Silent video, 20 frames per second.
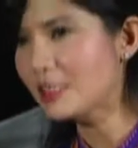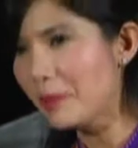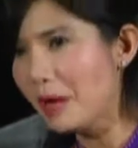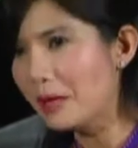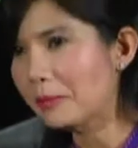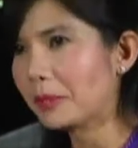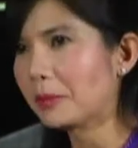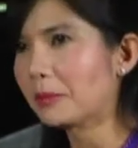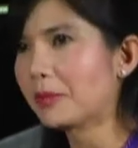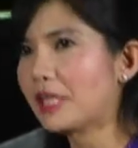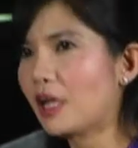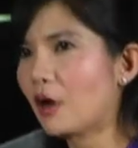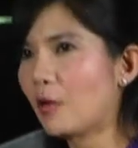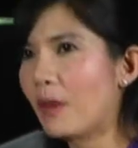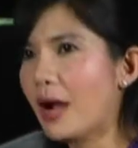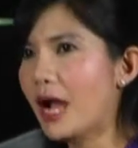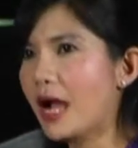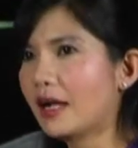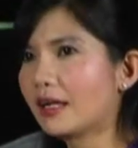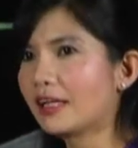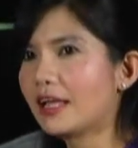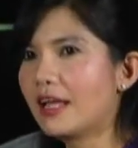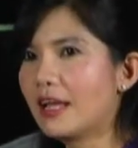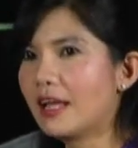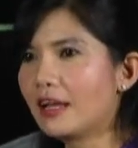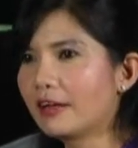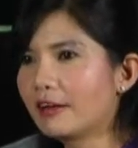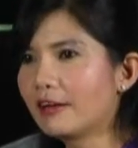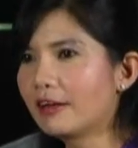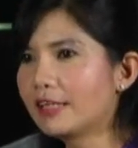ศบาลเมืองพะเยาบ้าง
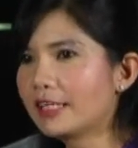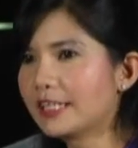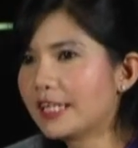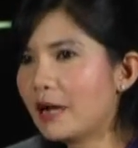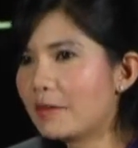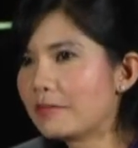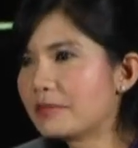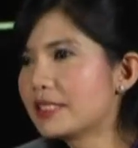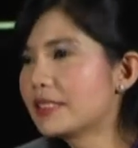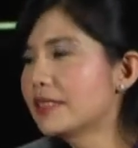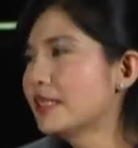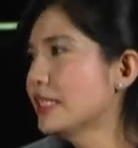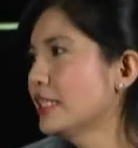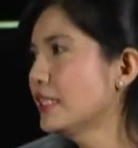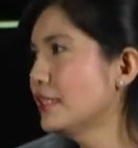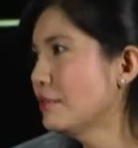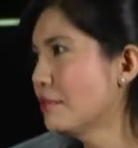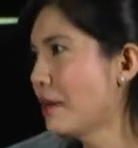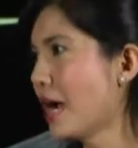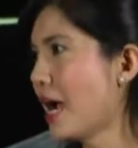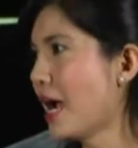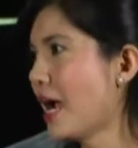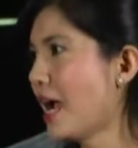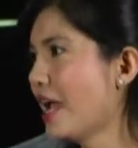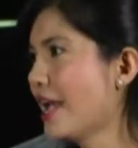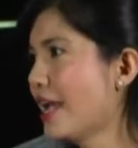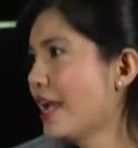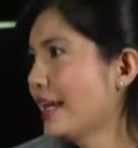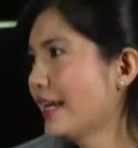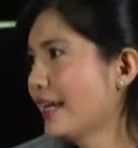ก็เลยทำเสื้อนี้ขึ้นมา
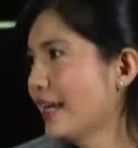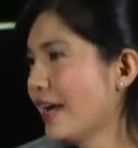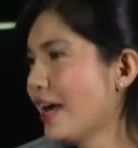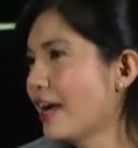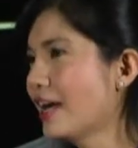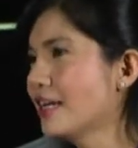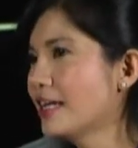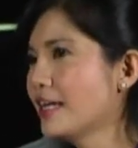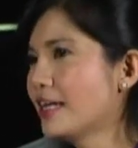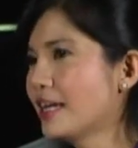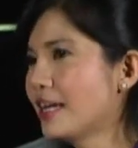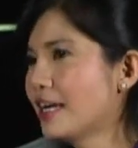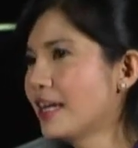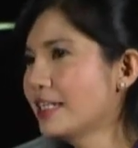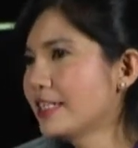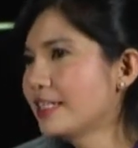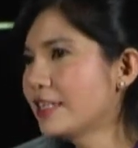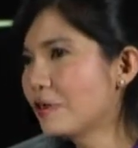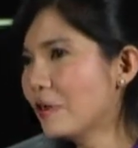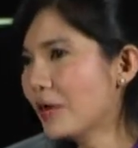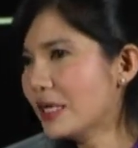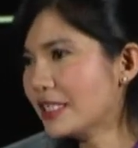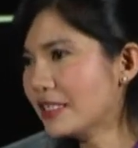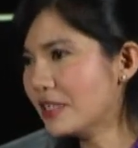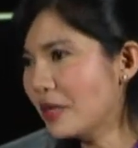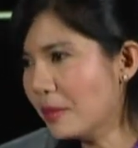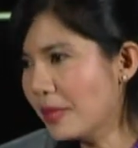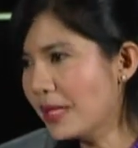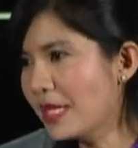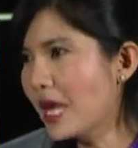นะคะให้ชื่อว่า
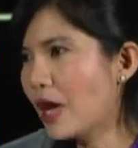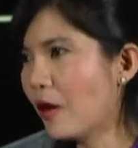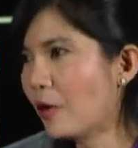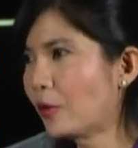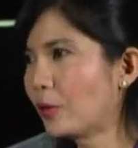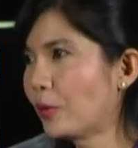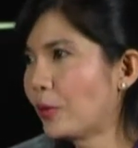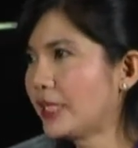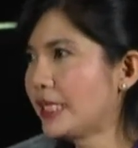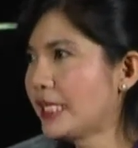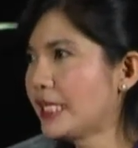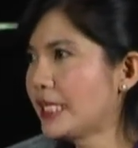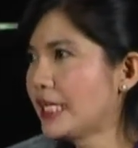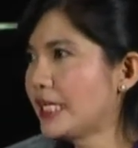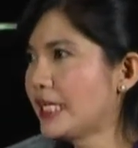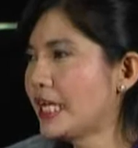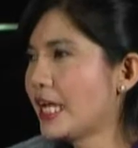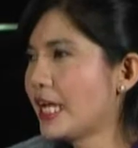เสื้อพะเยาโดยที่